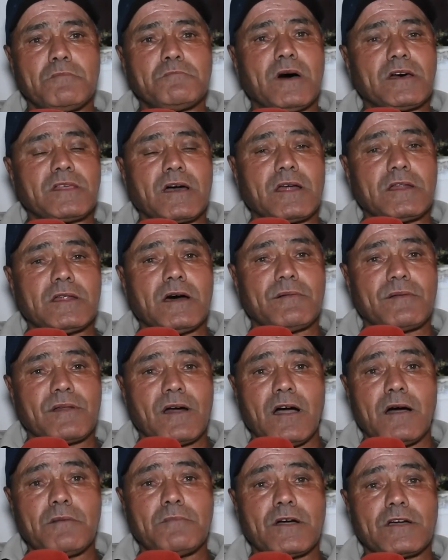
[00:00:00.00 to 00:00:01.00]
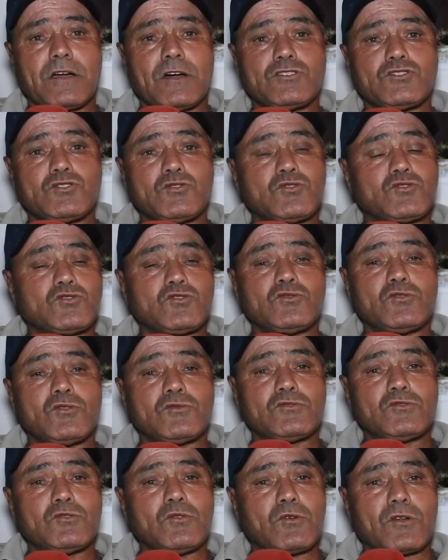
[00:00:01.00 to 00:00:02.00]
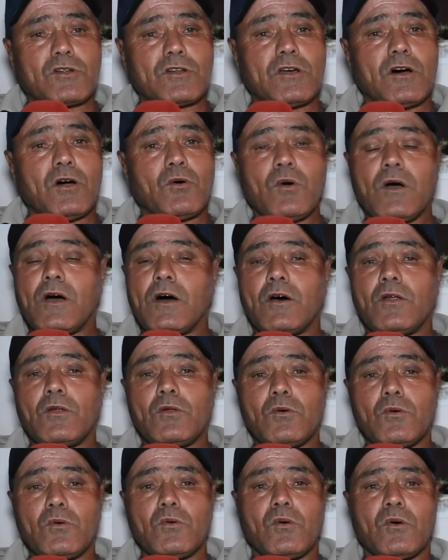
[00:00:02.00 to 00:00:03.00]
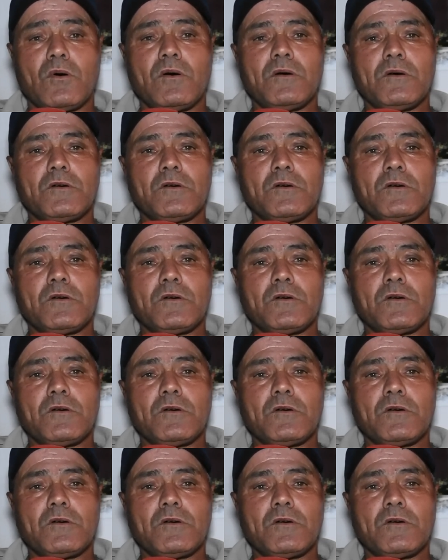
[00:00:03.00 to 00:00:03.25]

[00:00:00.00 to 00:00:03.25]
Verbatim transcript: ما دخلنا في الغابه كنشوفش دورنا والو